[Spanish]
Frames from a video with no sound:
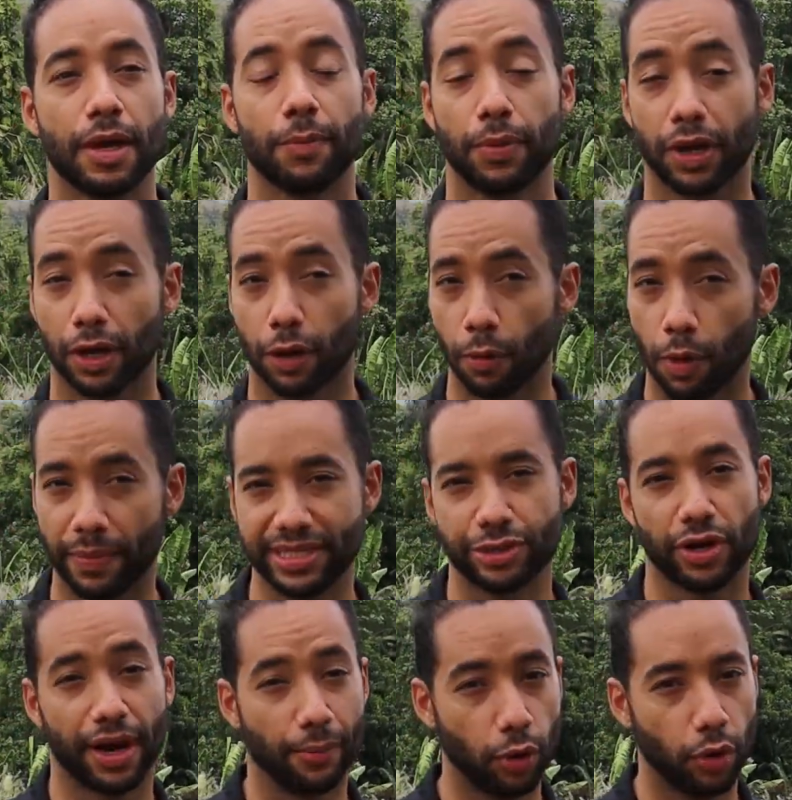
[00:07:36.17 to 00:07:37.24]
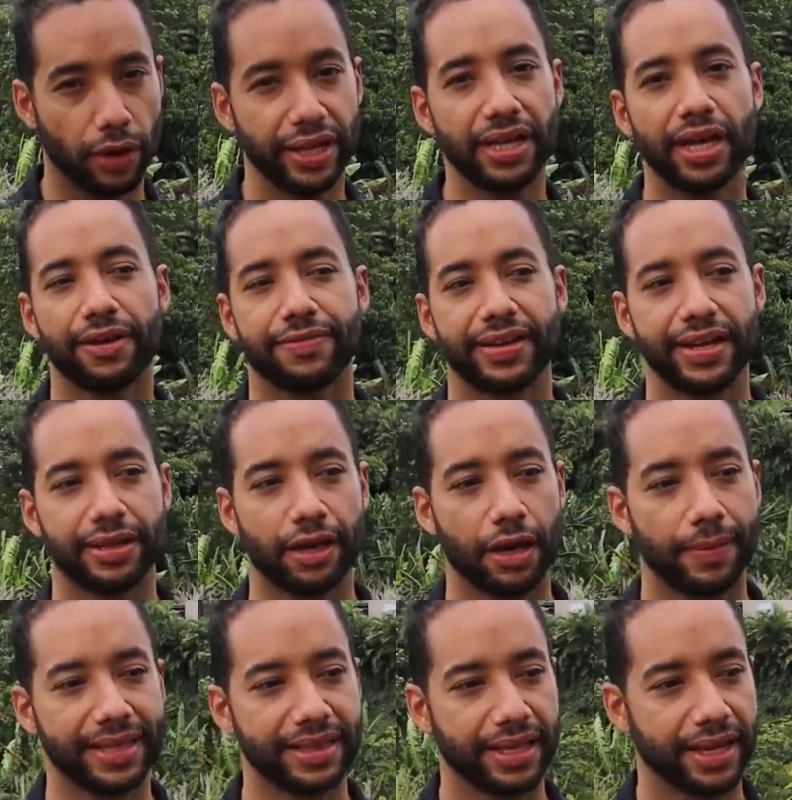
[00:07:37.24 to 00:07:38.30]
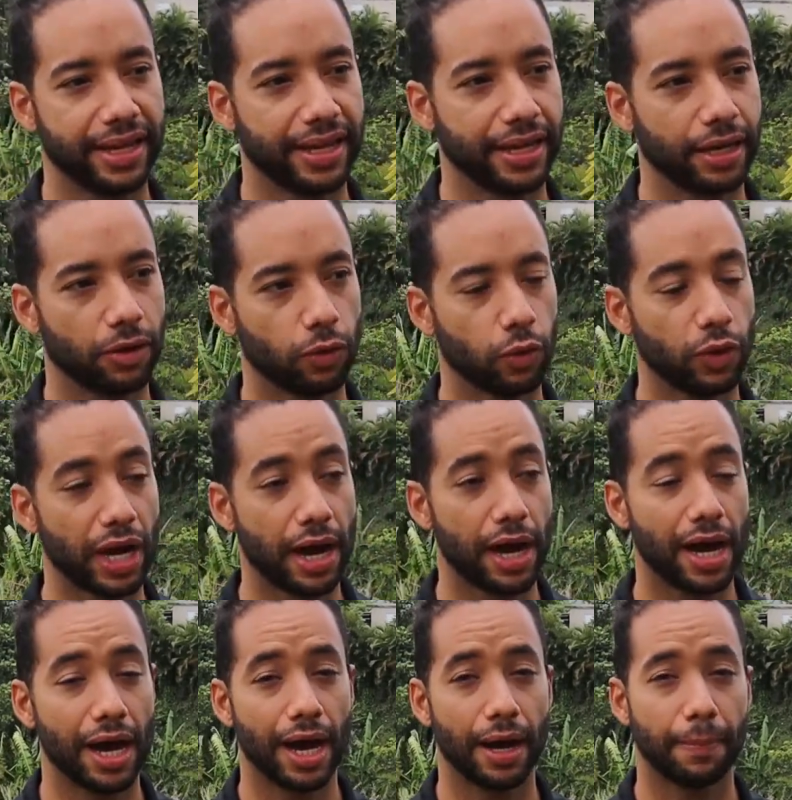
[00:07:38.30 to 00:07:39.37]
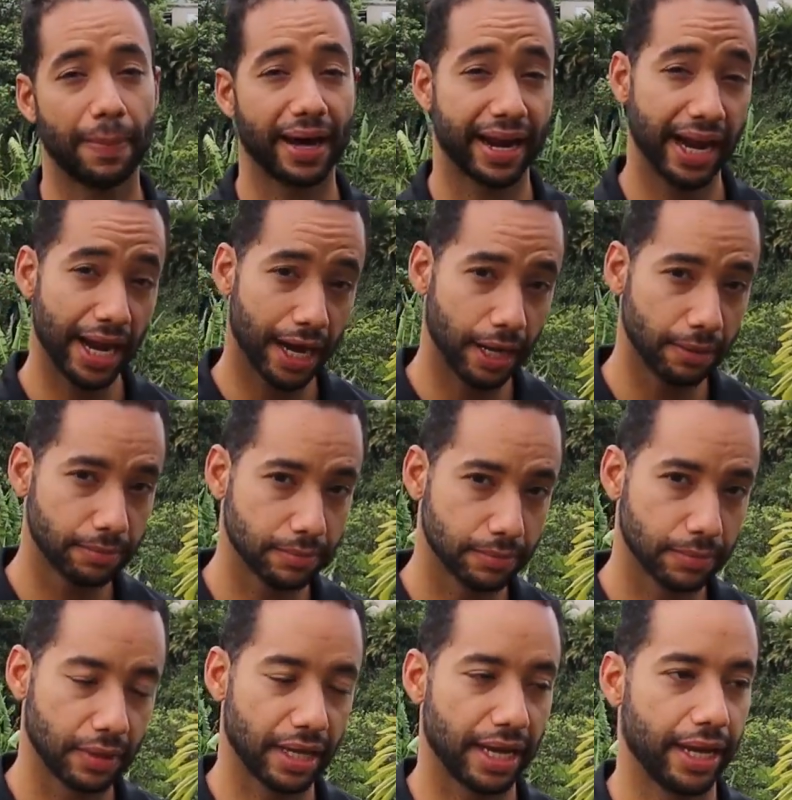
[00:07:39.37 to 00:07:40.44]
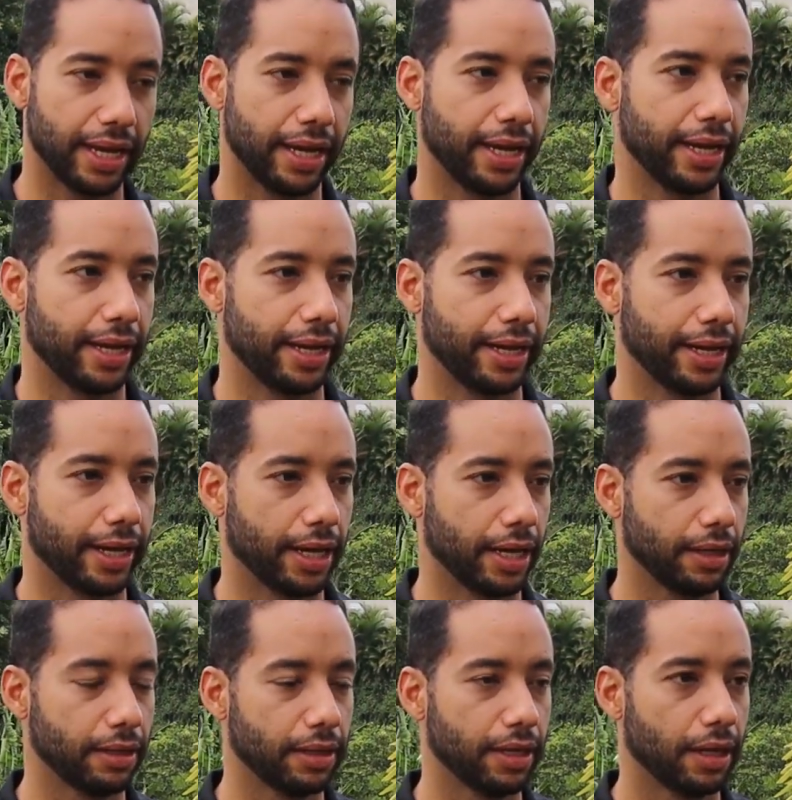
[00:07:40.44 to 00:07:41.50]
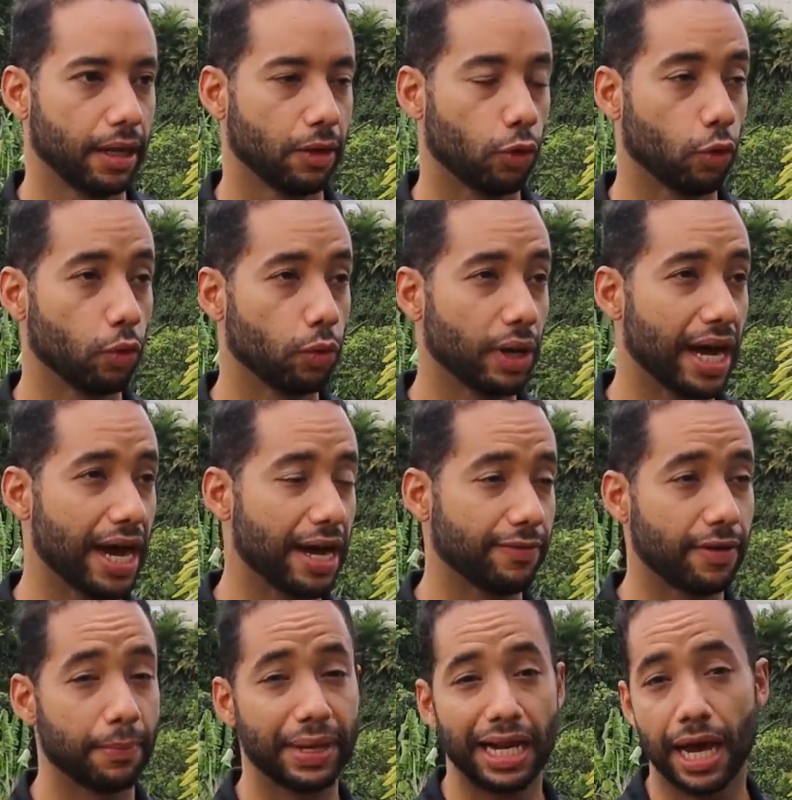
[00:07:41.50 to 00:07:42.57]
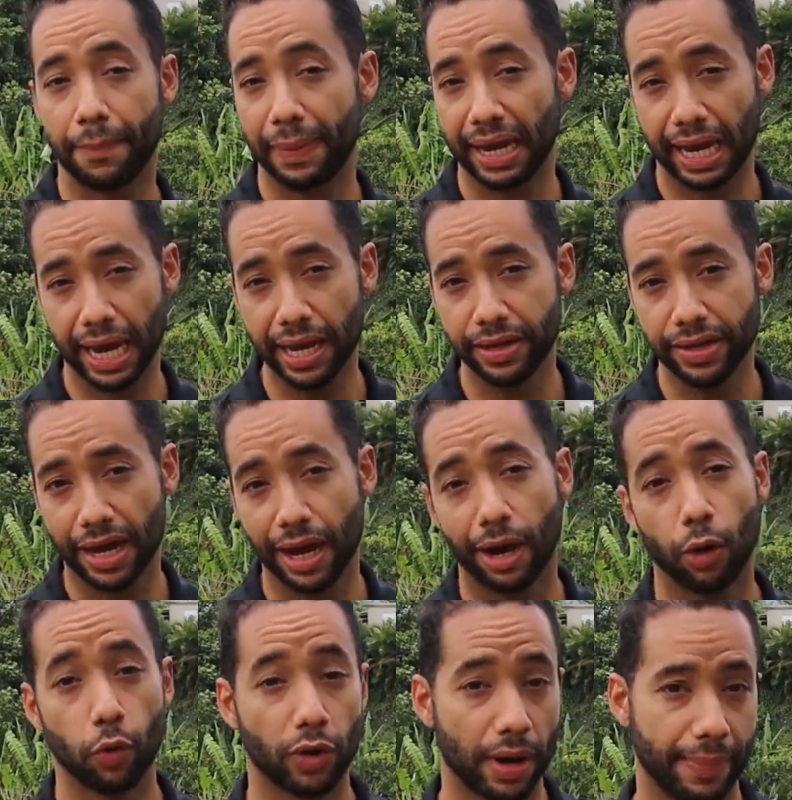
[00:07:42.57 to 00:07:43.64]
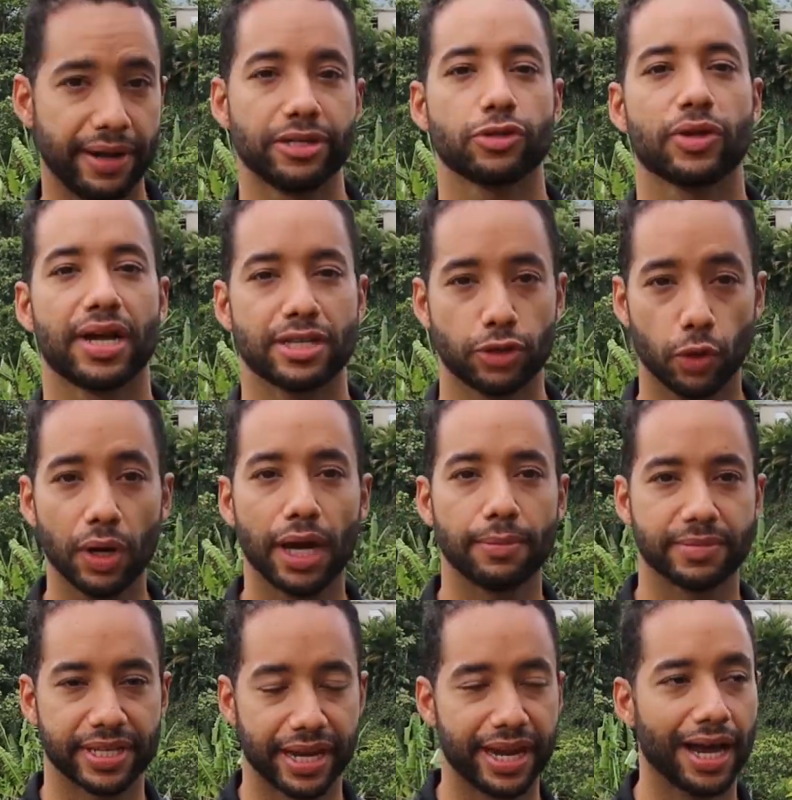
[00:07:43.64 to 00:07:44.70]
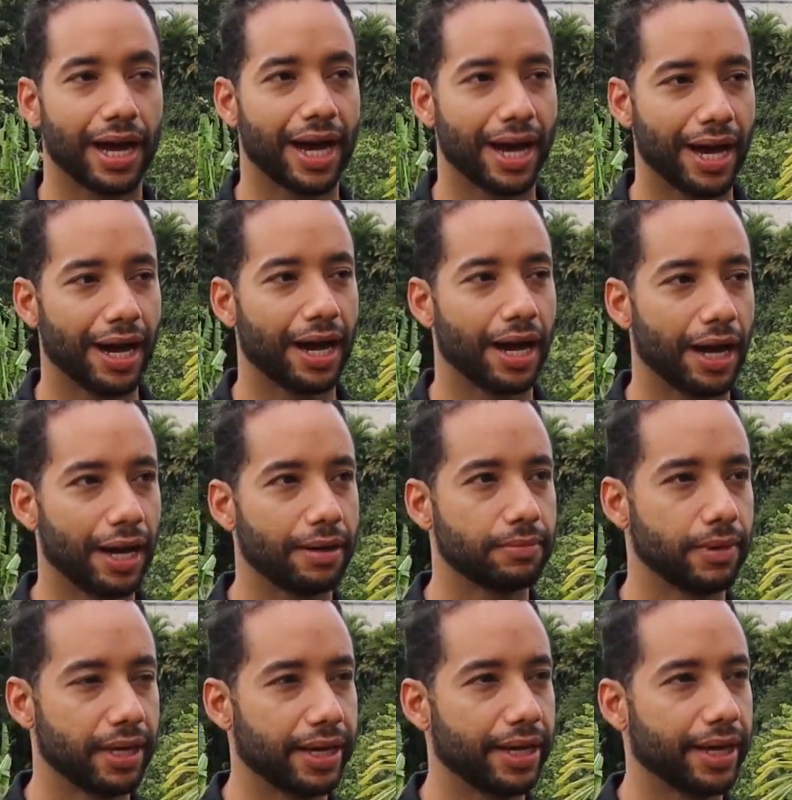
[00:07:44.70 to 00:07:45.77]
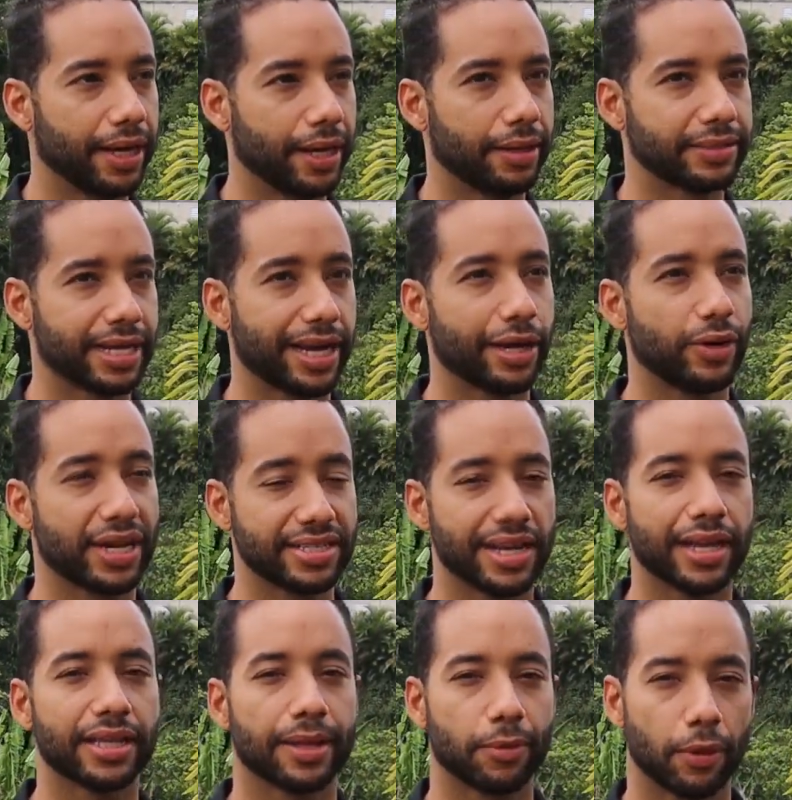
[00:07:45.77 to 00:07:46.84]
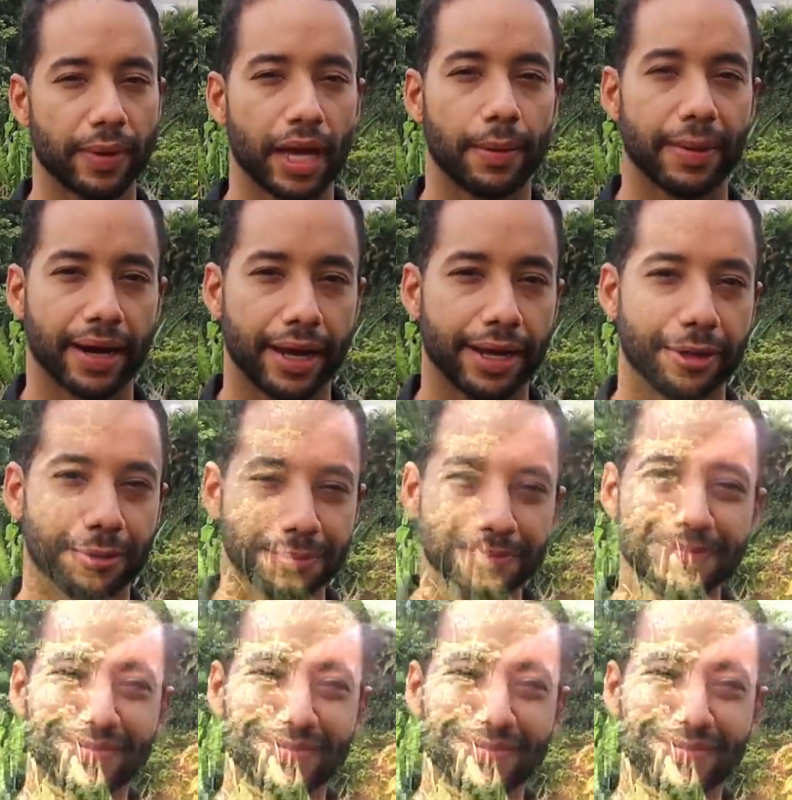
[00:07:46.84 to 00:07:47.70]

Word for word: Pues como mencionamos ahorita, definitivamente una pareja eh, una familia pequeña o una persona sola sería, eh, sería una excelente propiedad para ellos.